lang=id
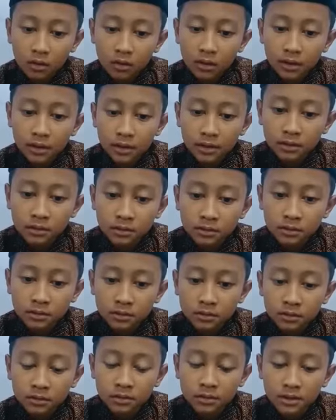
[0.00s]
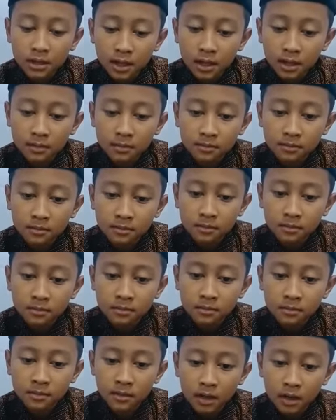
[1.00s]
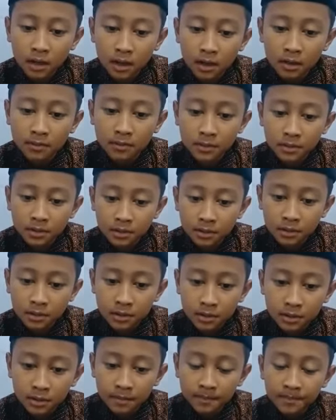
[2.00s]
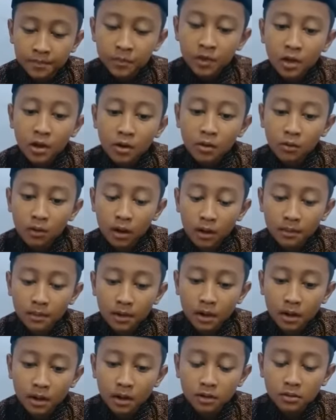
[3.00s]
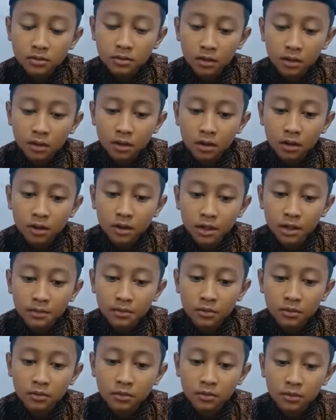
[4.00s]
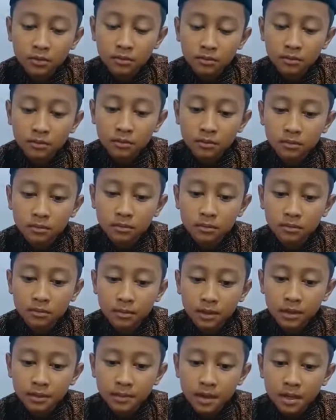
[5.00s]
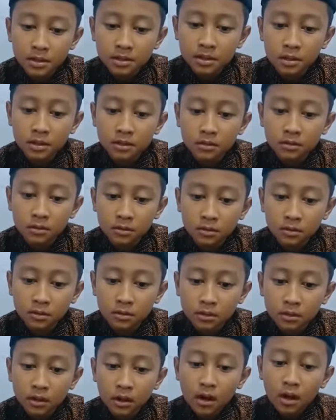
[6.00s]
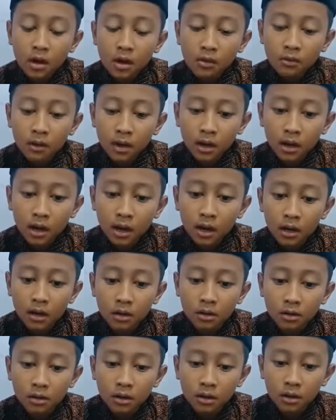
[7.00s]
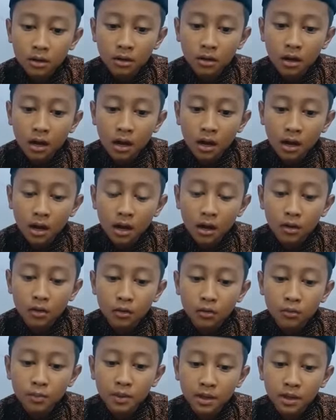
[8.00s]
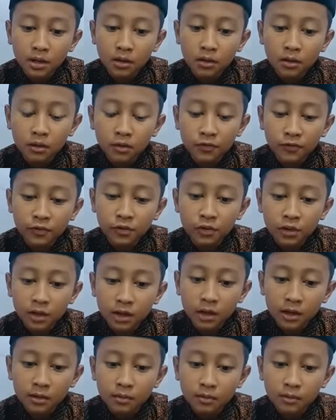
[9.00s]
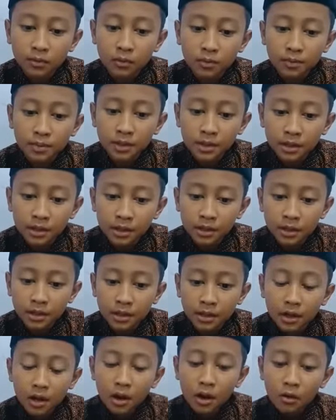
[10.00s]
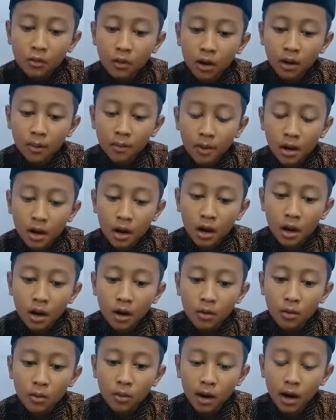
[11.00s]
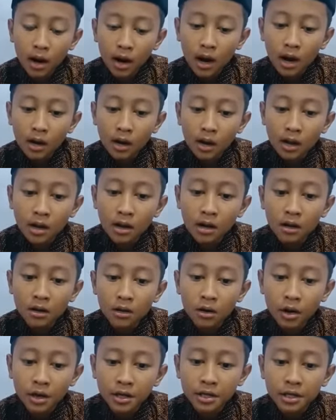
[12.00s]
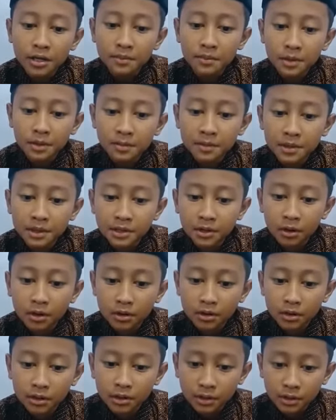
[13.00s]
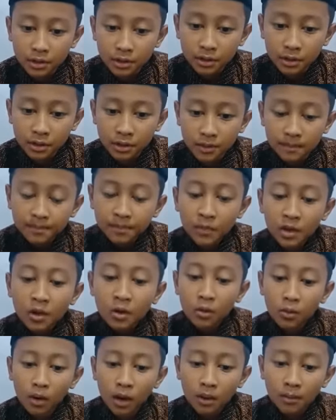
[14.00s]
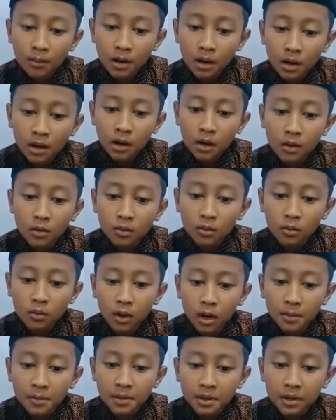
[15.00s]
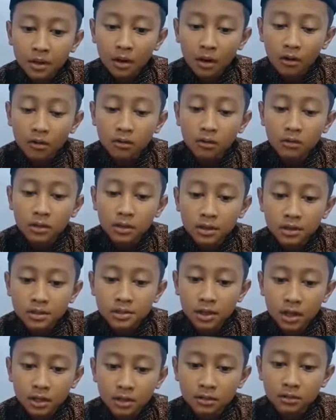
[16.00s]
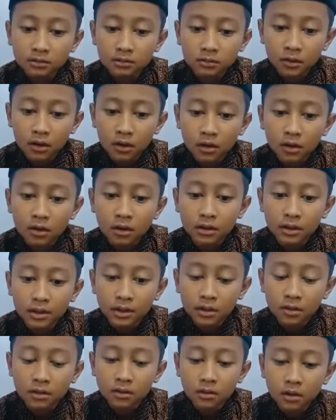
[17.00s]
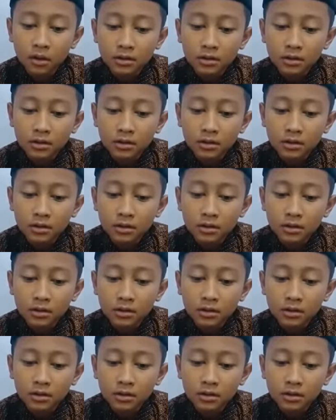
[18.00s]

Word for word: in sama amin wa maso ibukum bima janun walakodoro au bil fukil mubin wa ma huwa alal ghaibi bidonin wa ma huwa biqauli syaitonir